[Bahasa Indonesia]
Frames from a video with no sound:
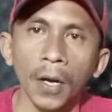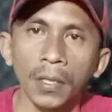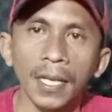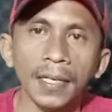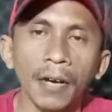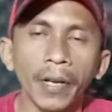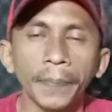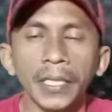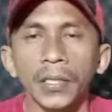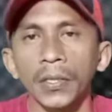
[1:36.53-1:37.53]
kontak di
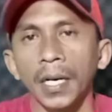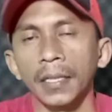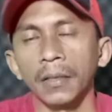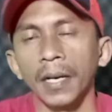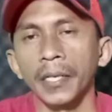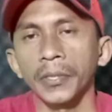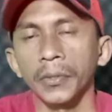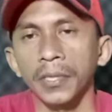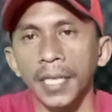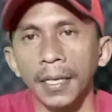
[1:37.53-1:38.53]
awal video atau
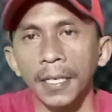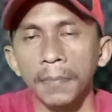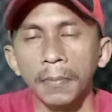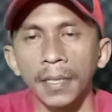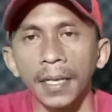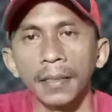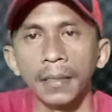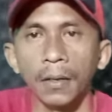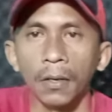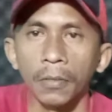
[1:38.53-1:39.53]
langsung cek link pembelian
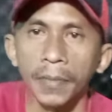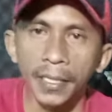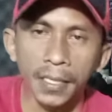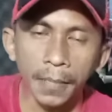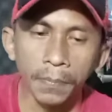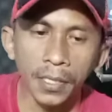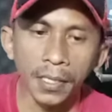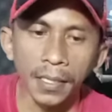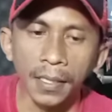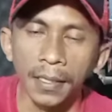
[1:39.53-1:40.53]
di kolom
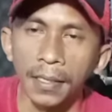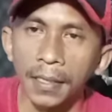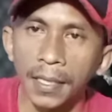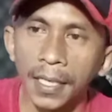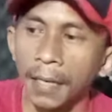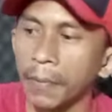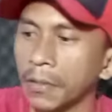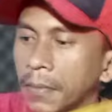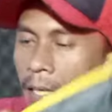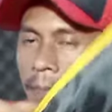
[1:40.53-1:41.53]
deskripsi. Tidak
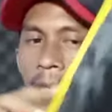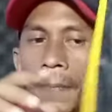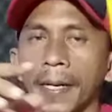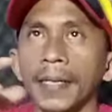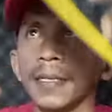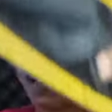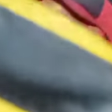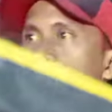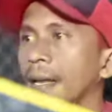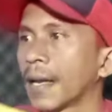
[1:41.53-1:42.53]
perlu berlama-lama,
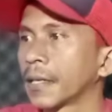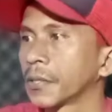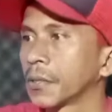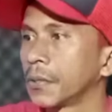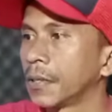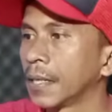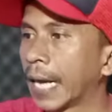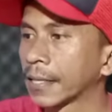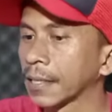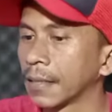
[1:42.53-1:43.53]
kita langsung
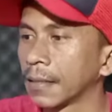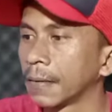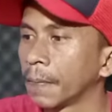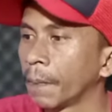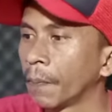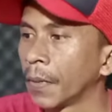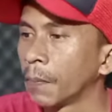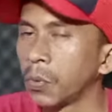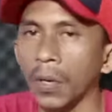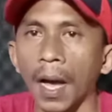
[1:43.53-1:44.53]
gasken.
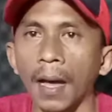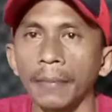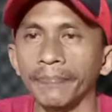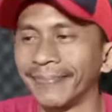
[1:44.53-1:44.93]
Buka.